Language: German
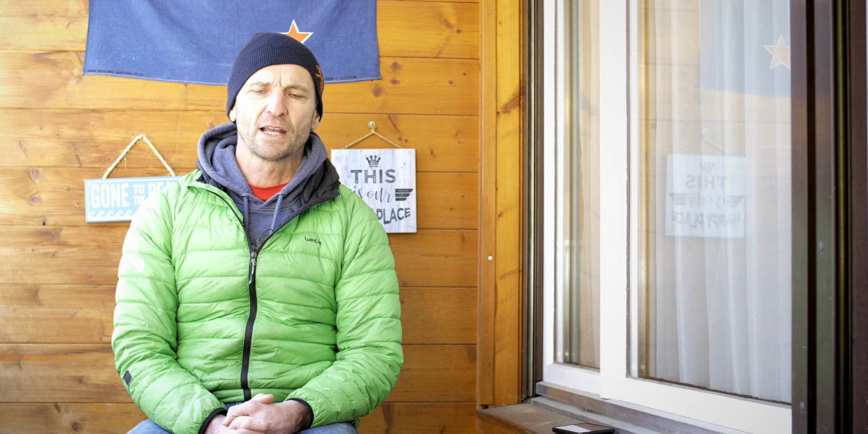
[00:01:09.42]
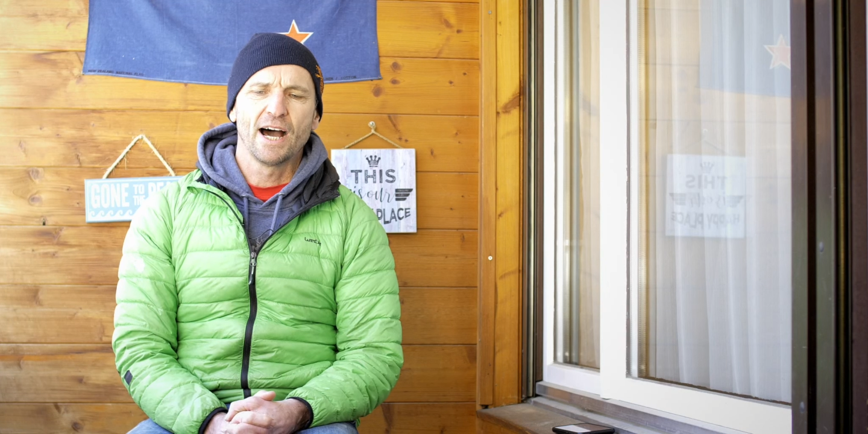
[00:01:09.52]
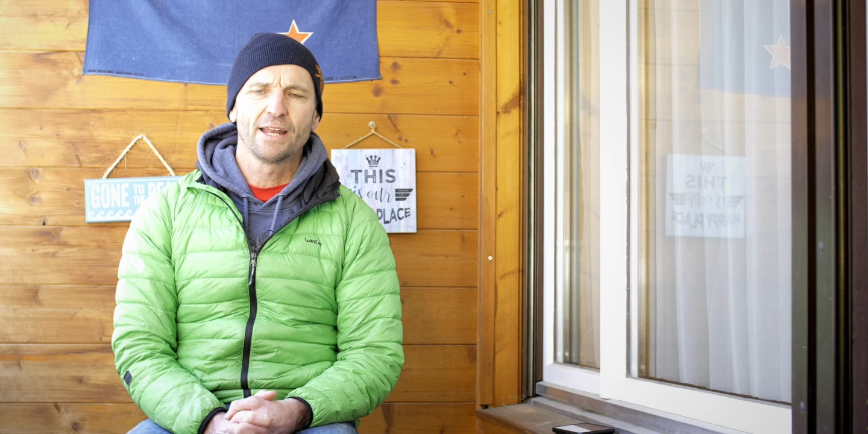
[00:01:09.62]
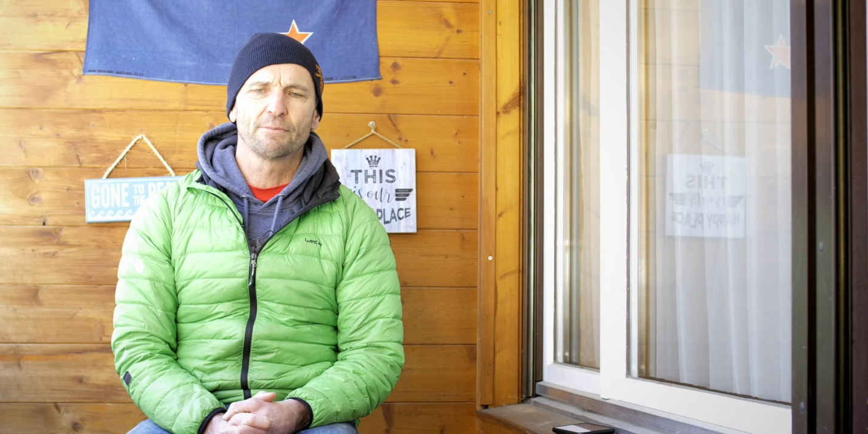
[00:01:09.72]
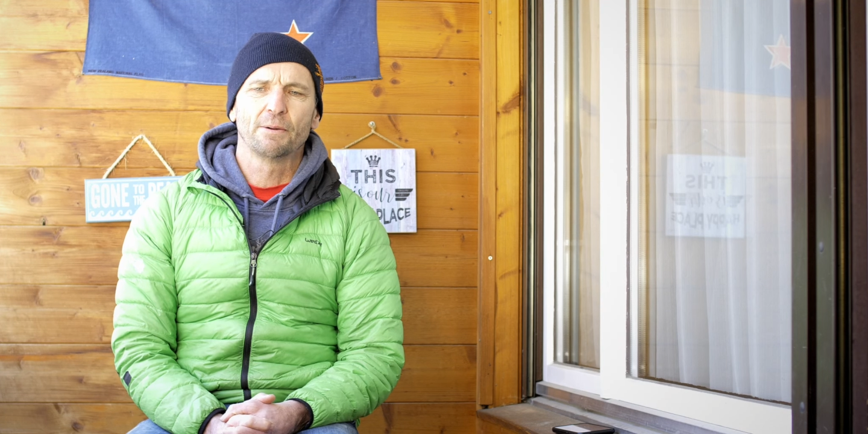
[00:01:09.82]

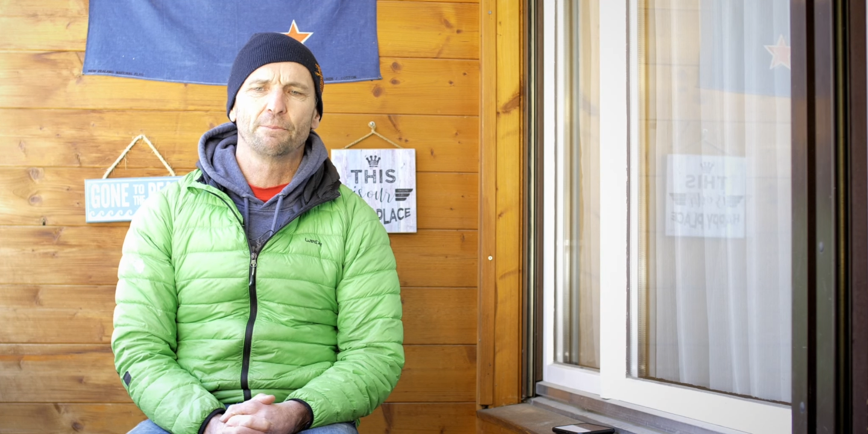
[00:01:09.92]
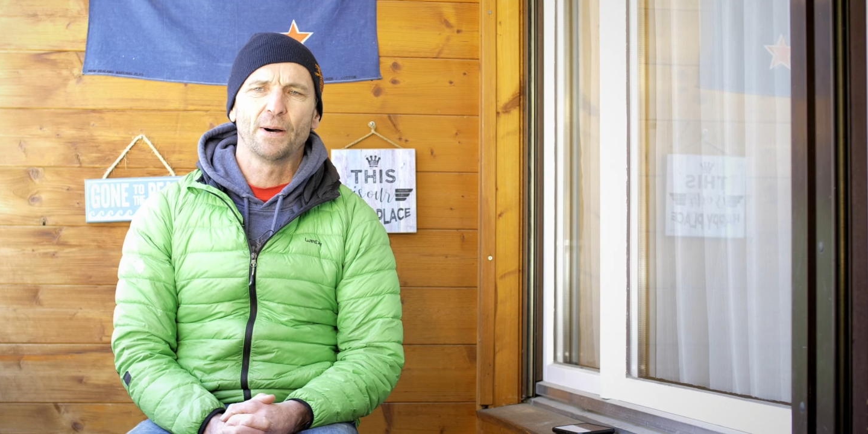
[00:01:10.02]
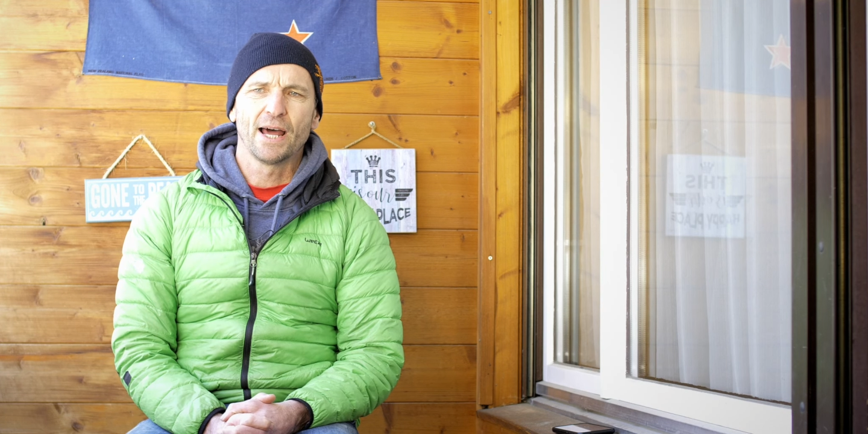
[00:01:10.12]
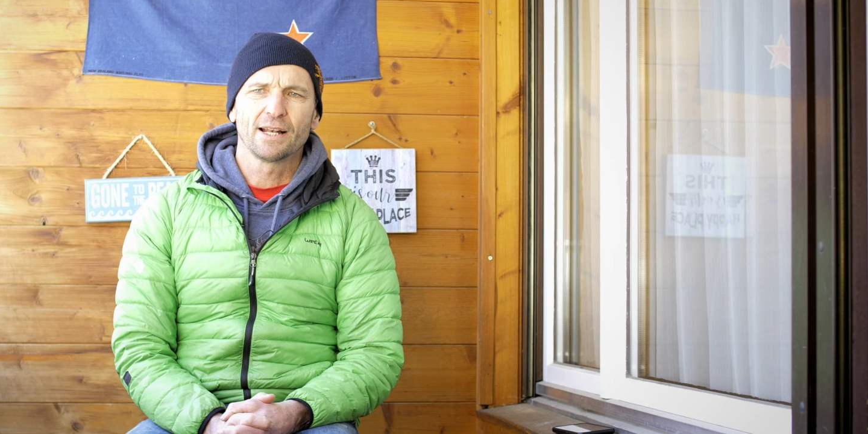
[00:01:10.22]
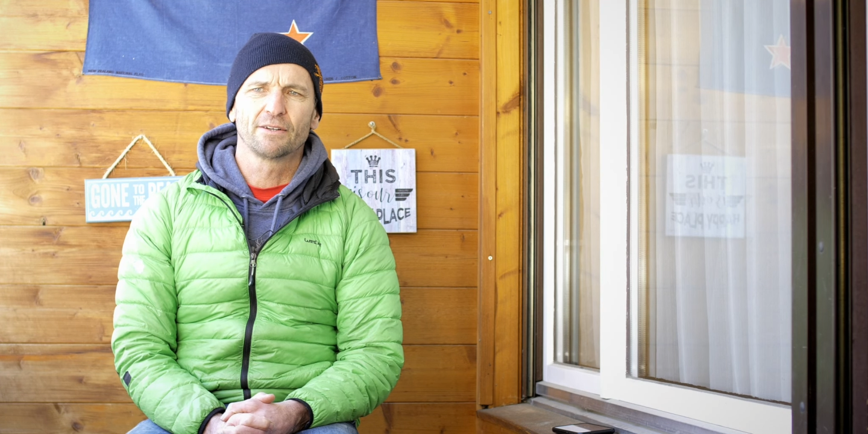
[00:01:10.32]
gerade beim
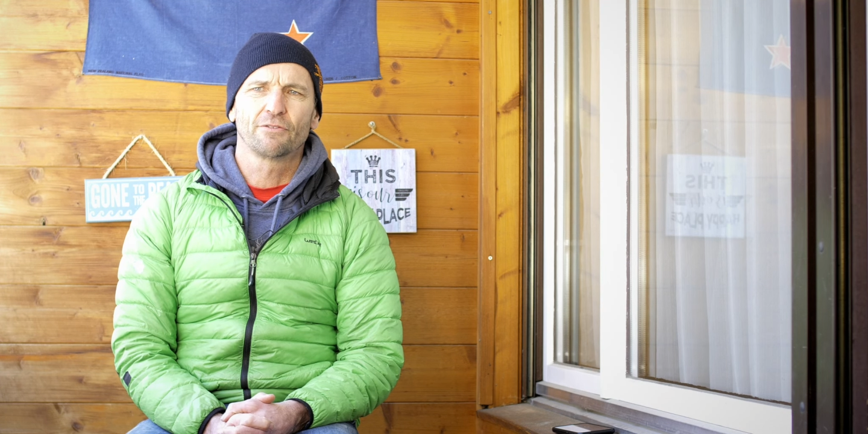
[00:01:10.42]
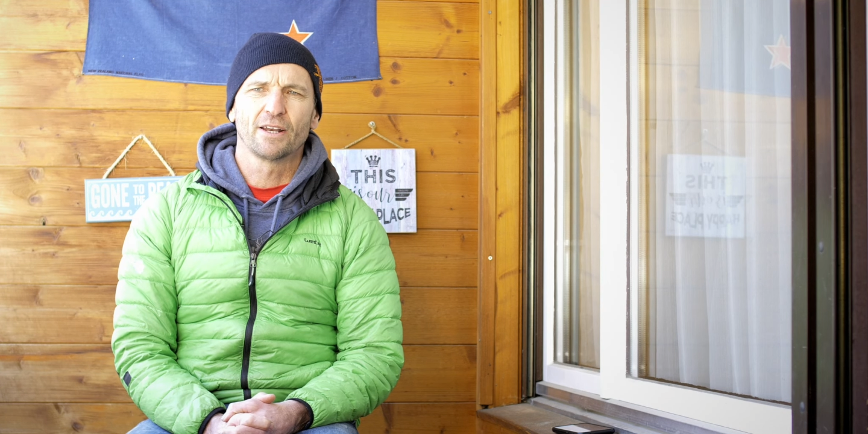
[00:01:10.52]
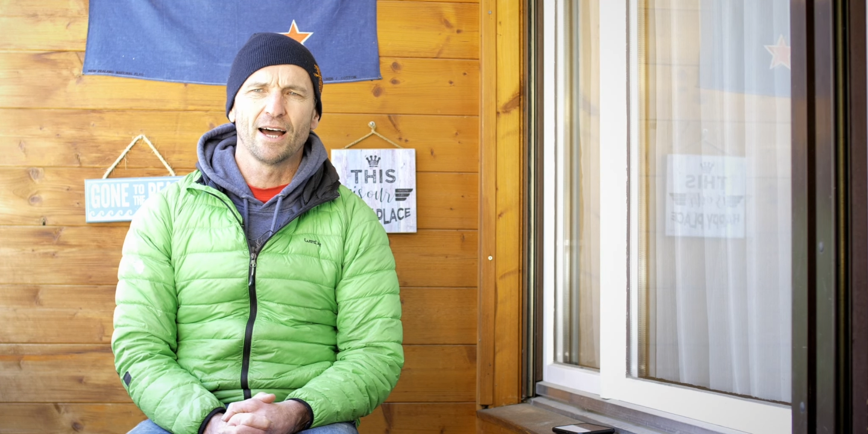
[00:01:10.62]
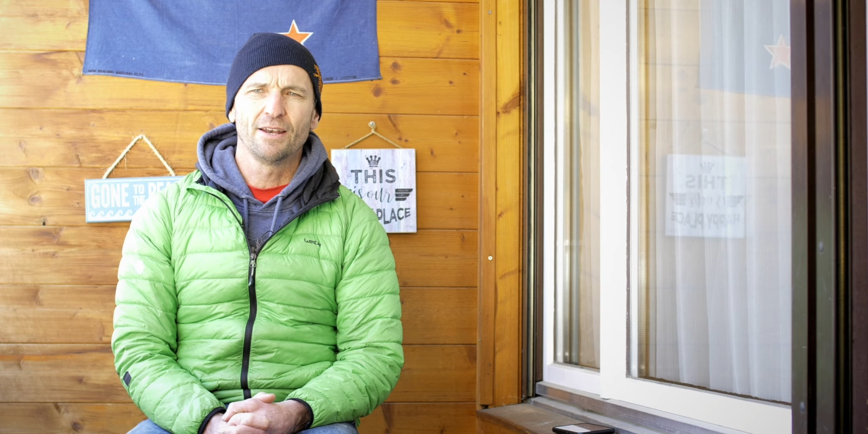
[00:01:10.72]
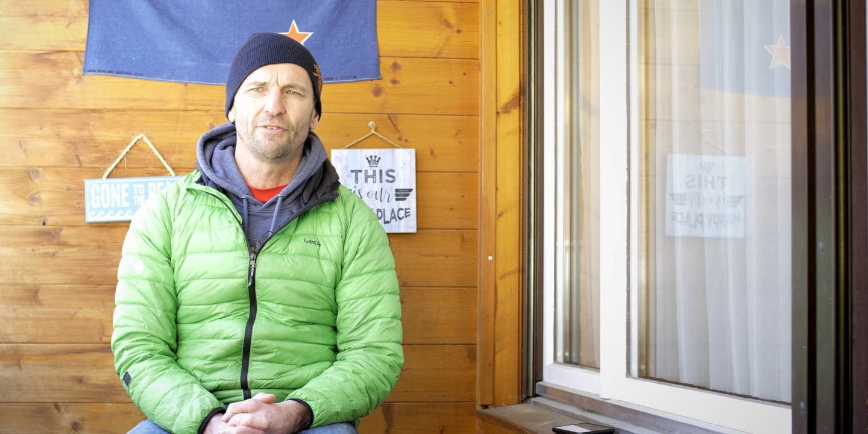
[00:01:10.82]
Paddeln von
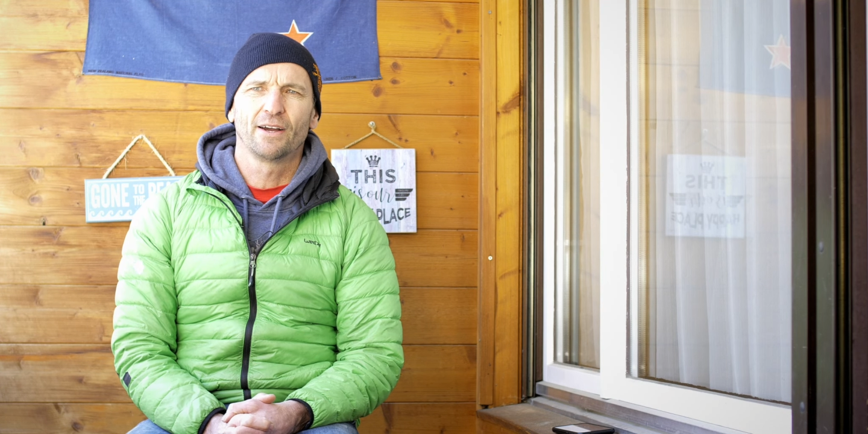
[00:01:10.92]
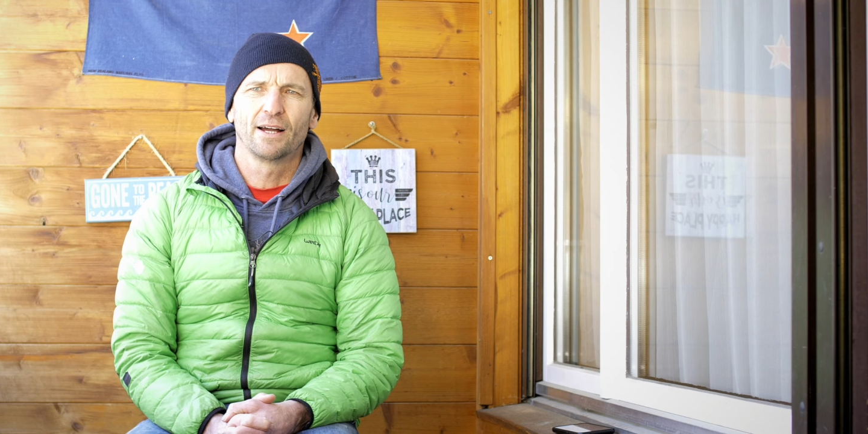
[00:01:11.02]
Anfang